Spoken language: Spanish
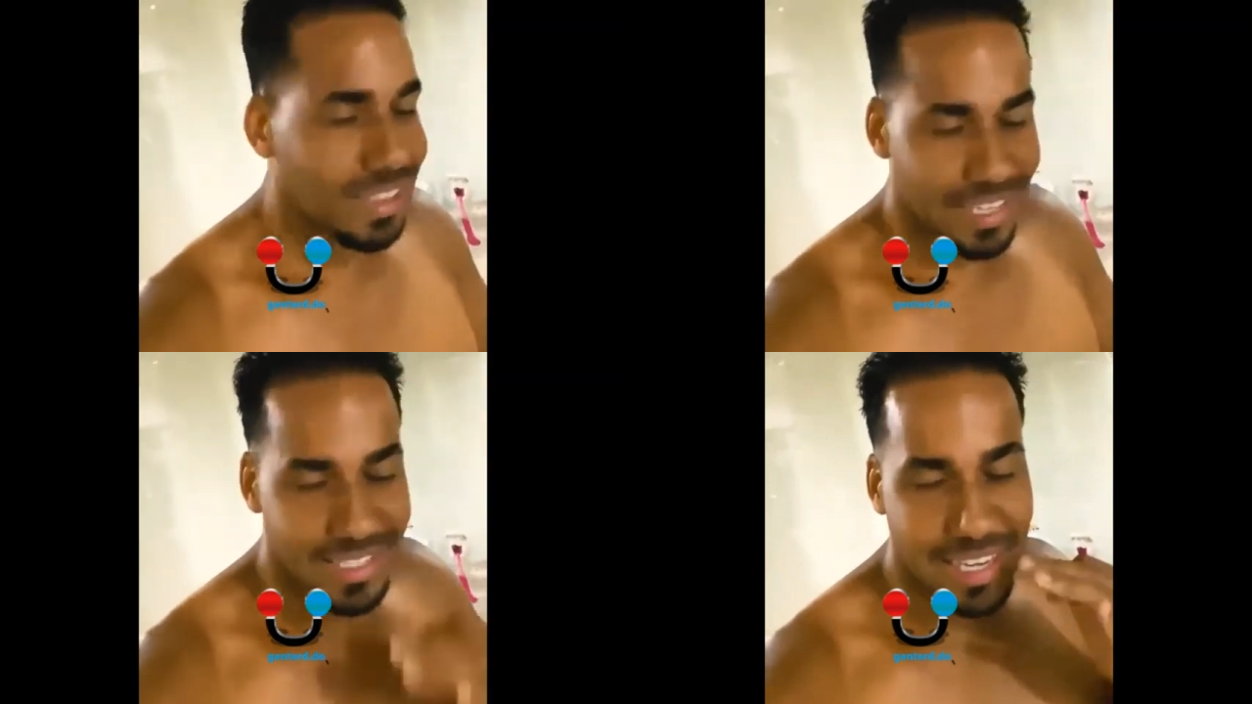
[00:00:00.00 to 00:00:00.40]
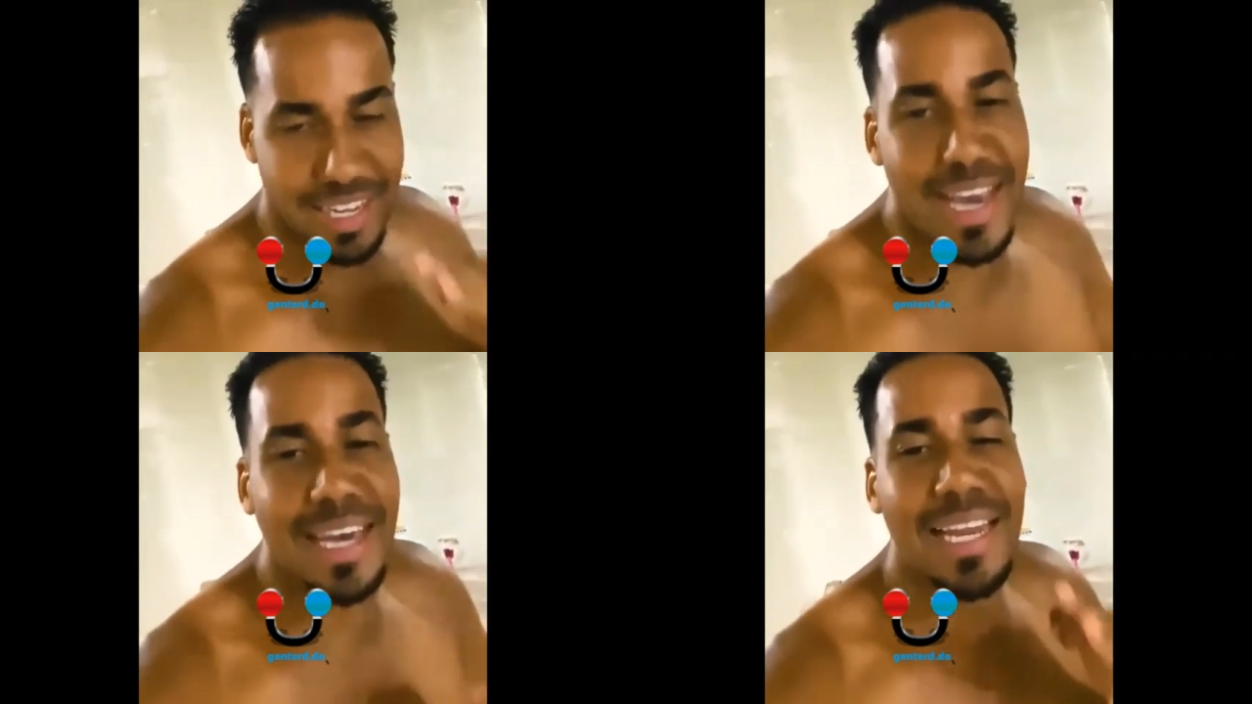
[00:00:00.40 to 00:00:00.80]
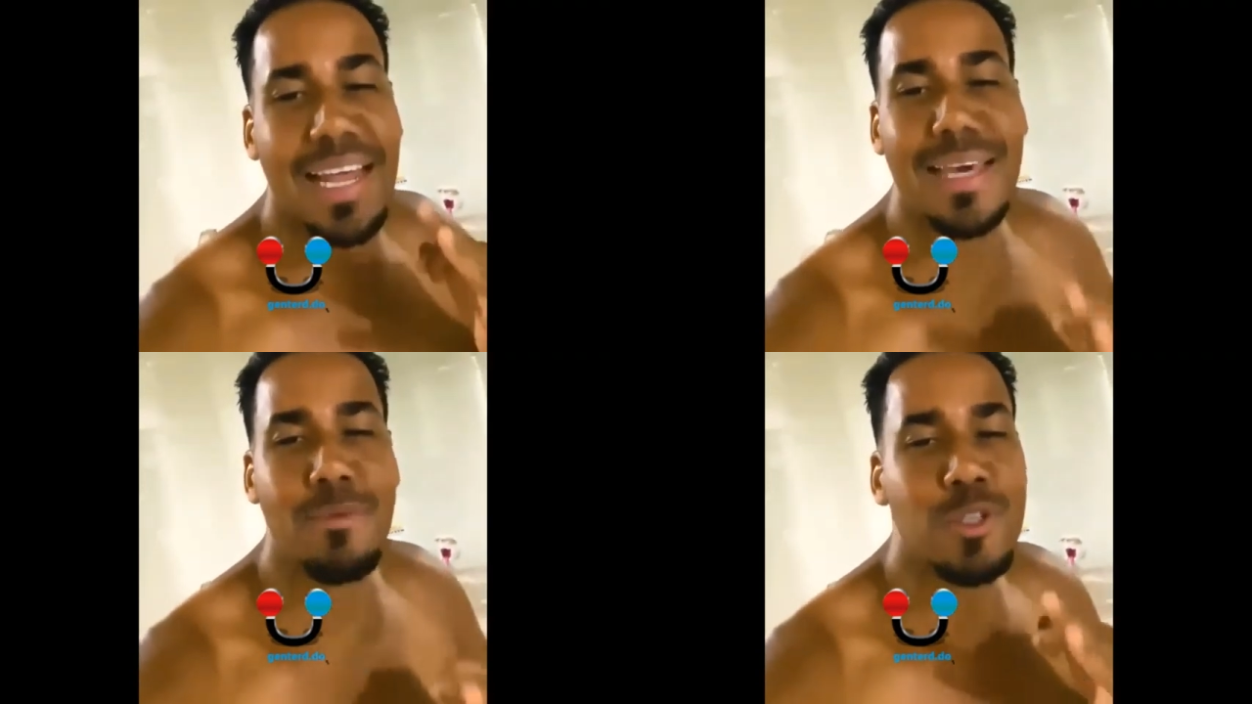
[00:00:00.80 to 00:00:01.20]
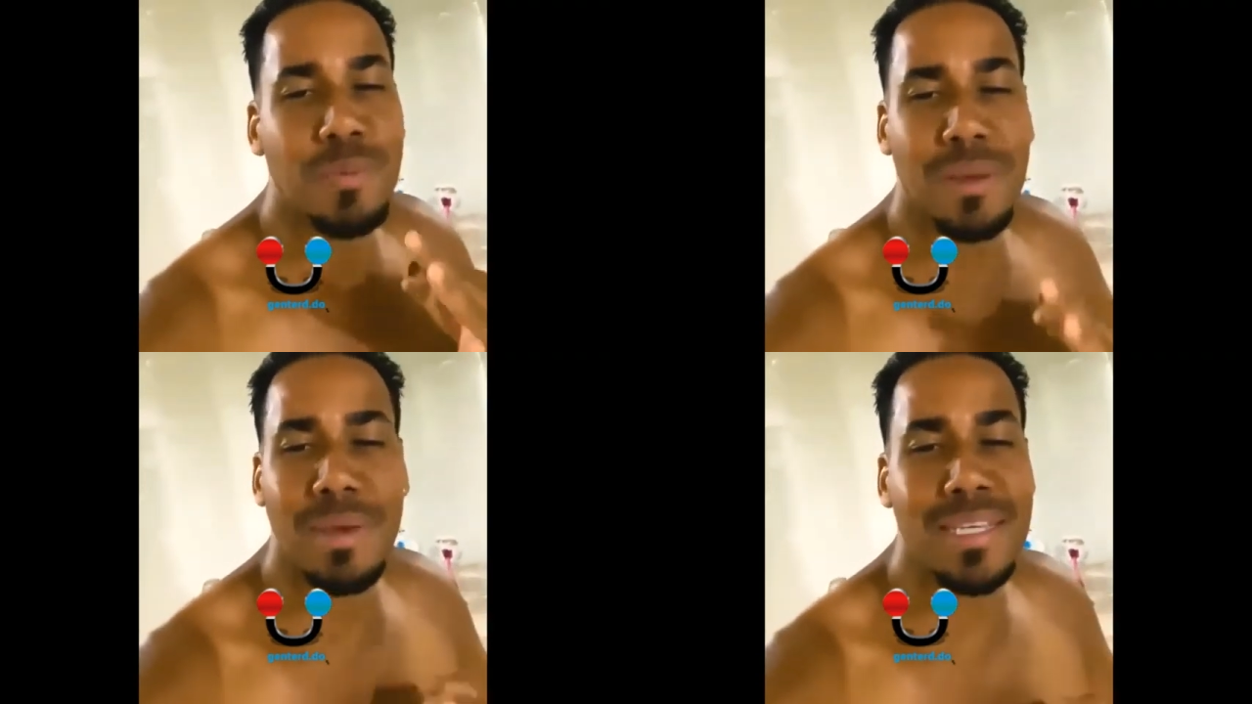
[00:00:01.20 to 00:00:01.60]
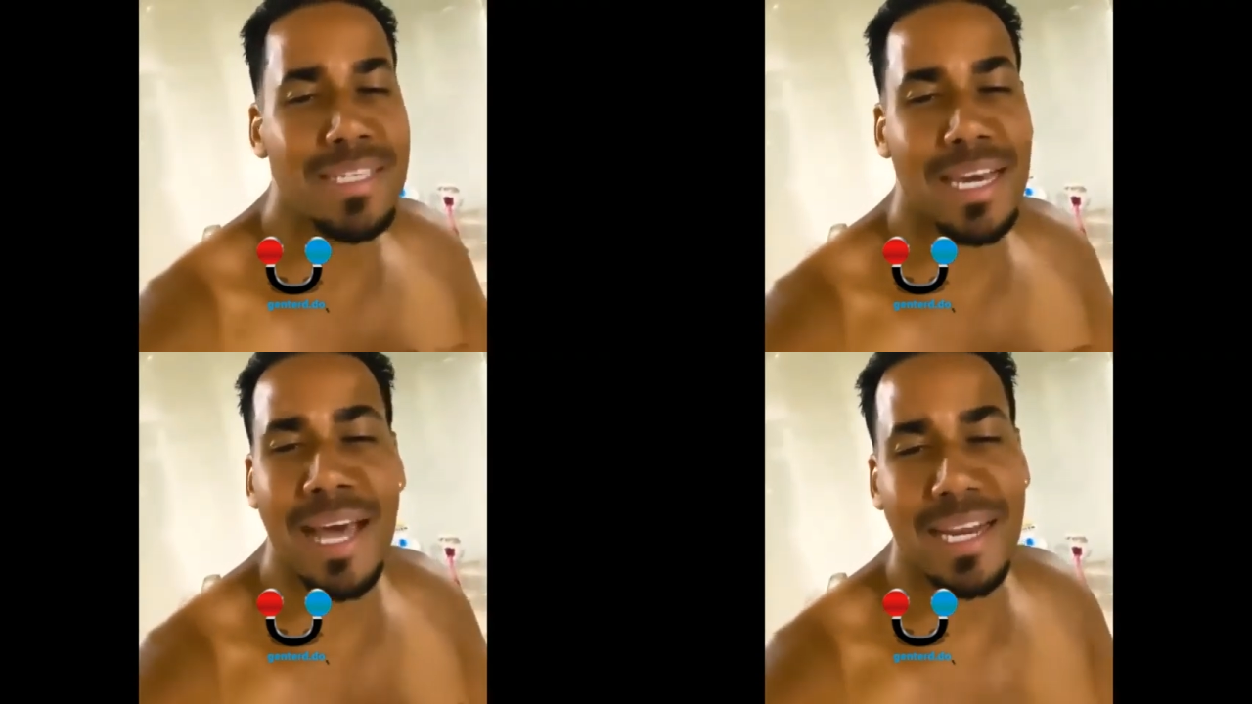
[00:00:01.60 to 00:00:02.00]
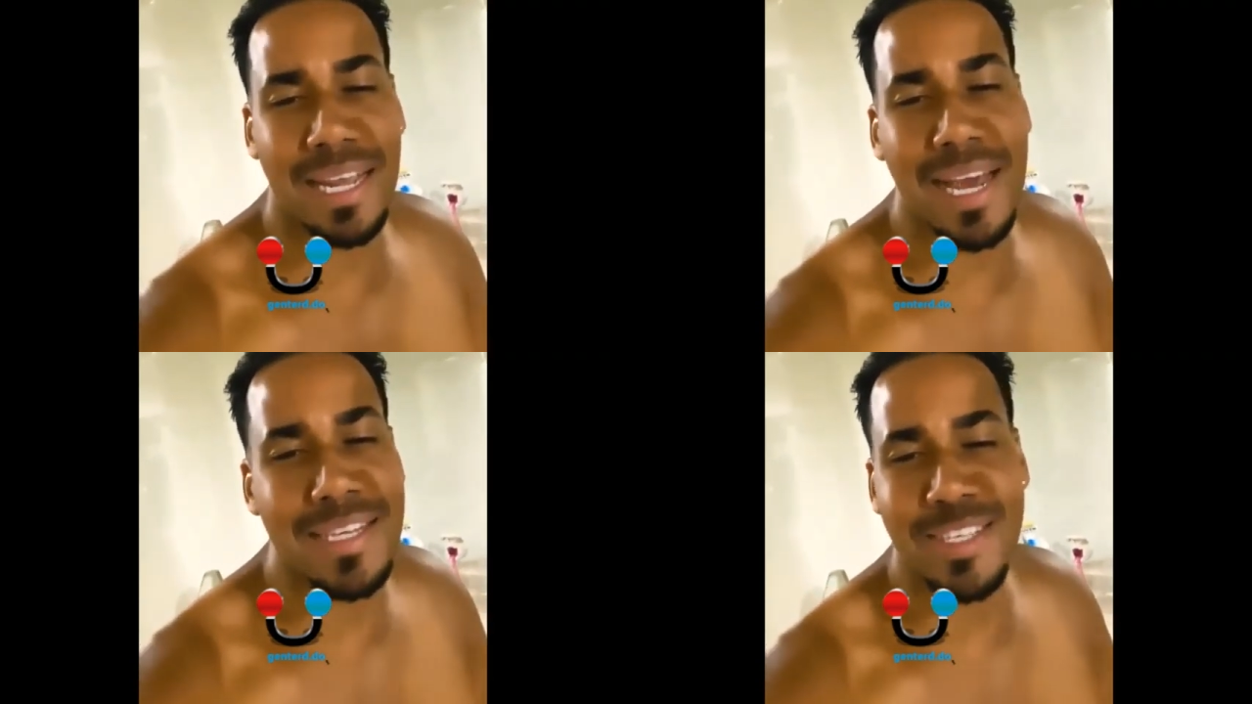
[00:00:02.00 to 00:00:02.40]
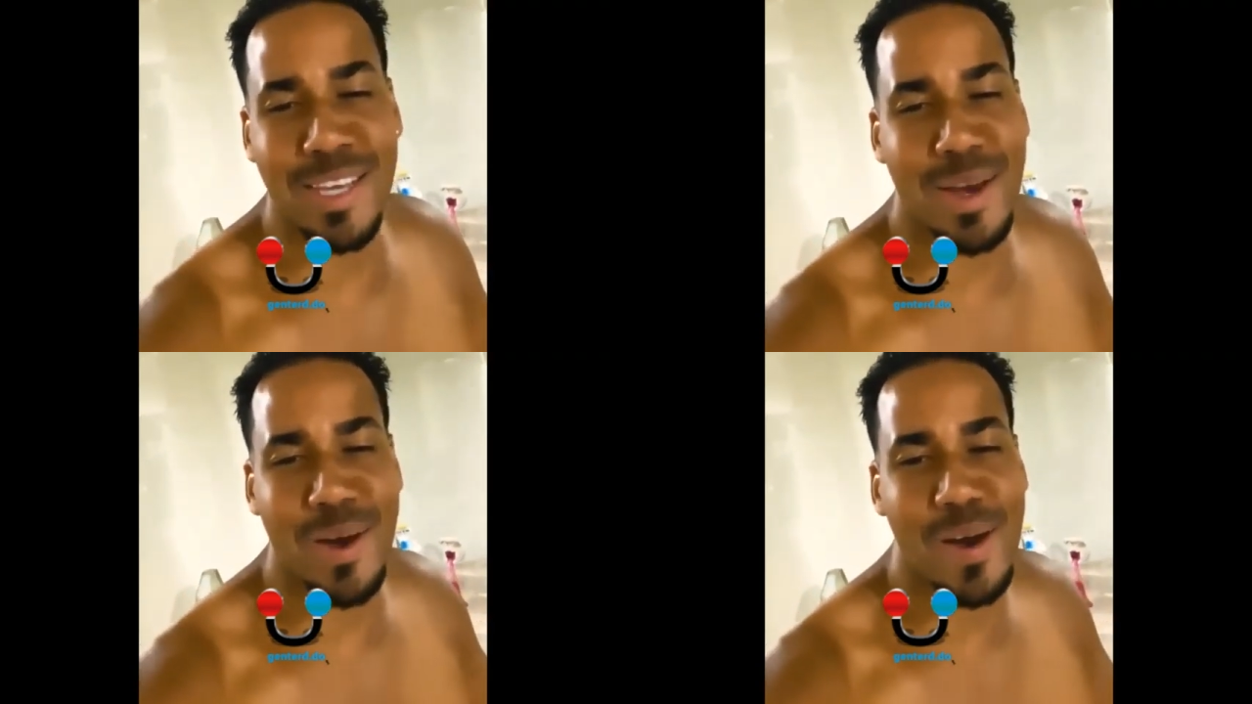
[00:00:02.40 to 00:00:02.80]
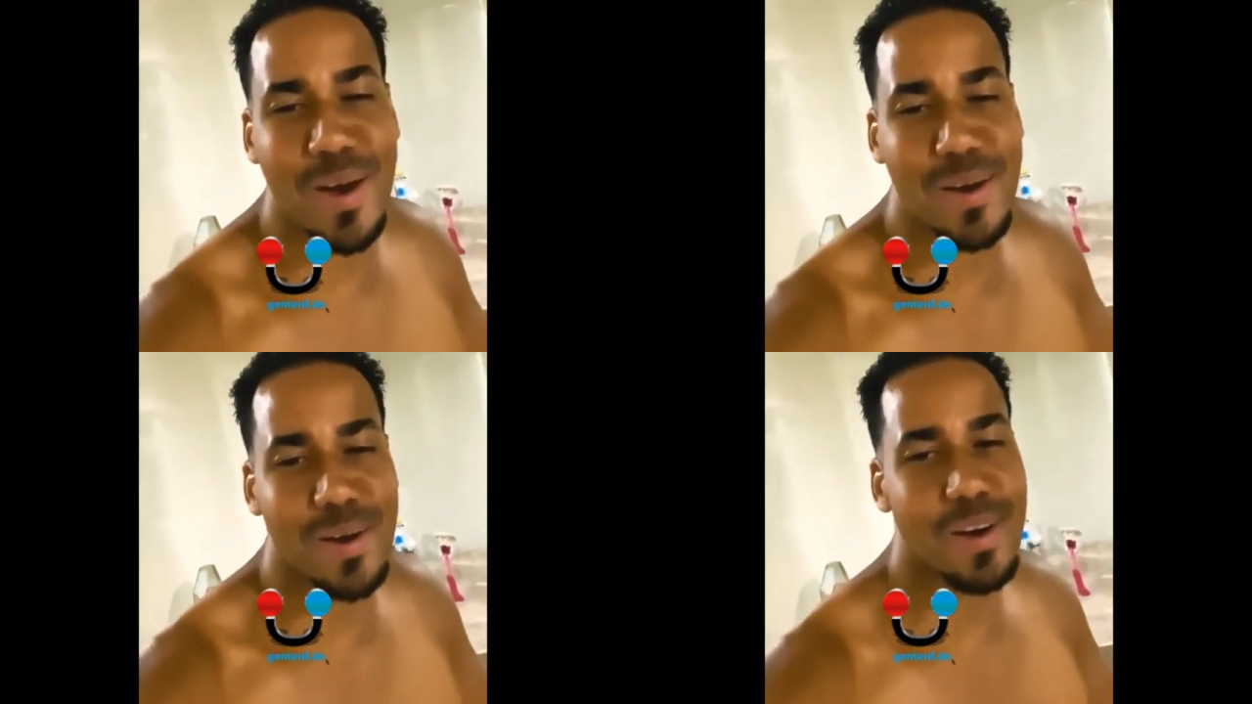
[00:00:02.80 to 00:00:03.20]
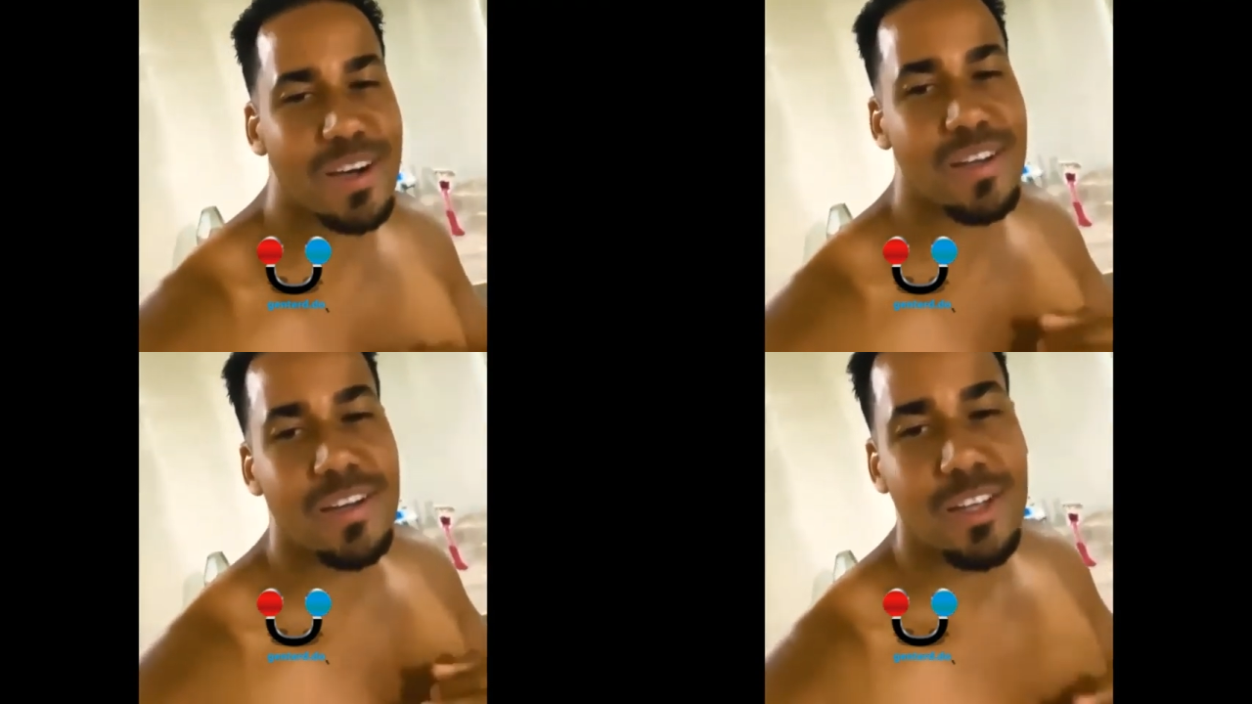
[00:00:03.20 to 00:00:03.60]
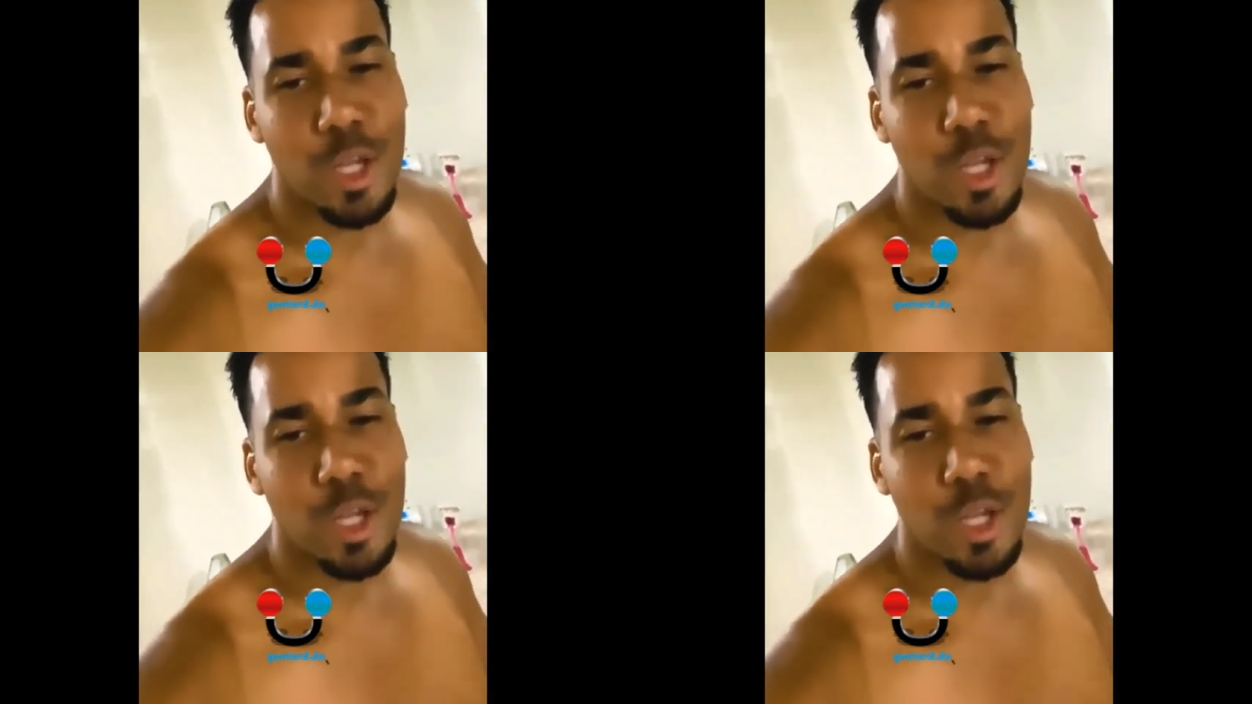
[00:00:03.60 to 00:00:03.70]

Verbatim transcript: Desde el día que le dimos primicia a la relación